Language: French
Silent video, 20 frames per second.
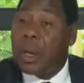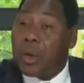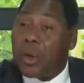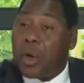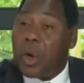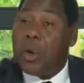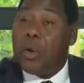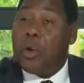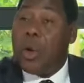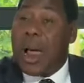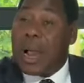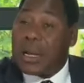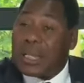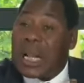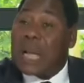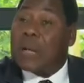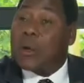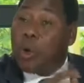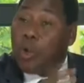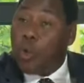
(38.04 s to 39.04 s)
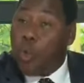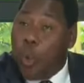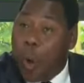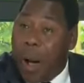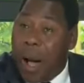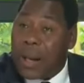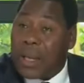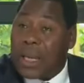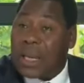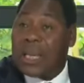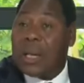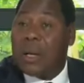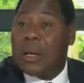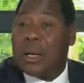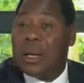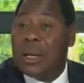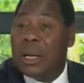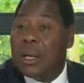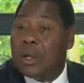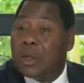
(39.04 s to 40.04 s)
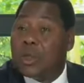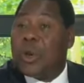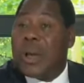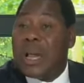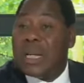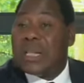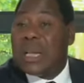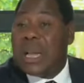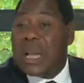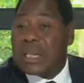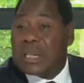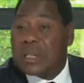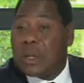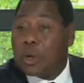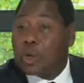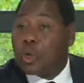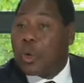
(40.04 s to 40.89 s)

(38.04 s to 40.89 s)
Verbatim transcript: que cette loi qui est sur les élections